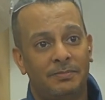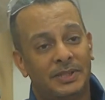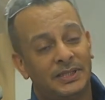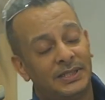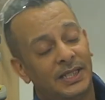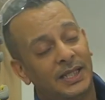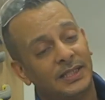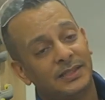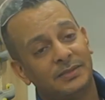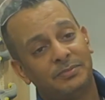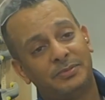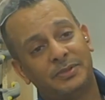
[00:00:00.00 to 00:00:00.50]

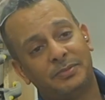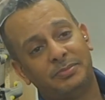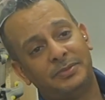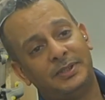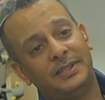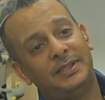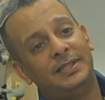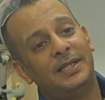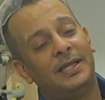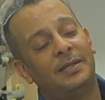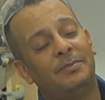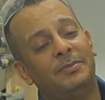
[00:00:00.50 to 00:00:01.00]
بس لازم
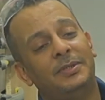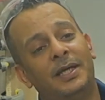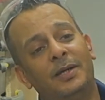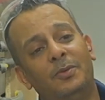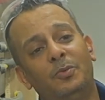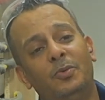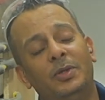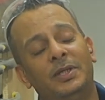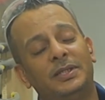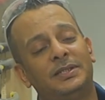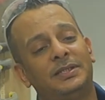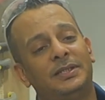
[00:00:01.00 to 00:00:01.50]
تبتديها من
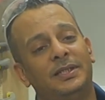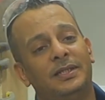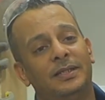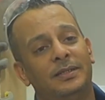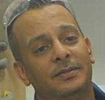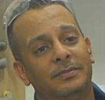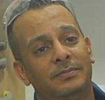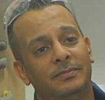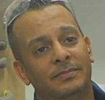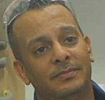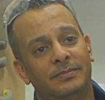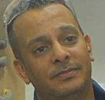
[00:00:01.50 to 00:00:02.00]
اول
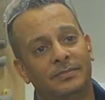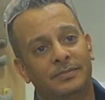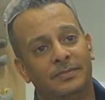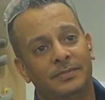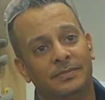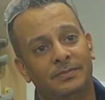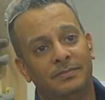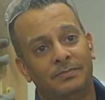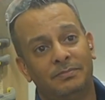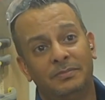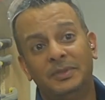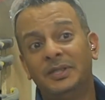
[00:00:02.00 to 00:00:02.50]
السلم
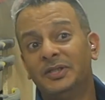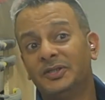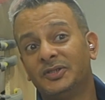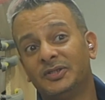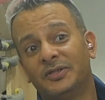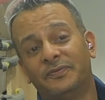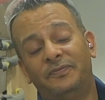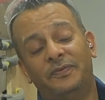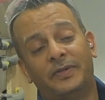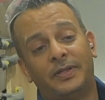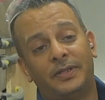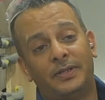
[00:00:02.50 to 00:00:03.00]
من
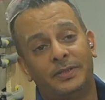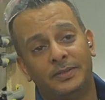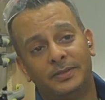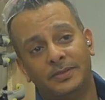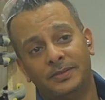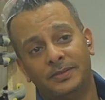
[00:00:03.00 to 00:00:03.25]
الصفر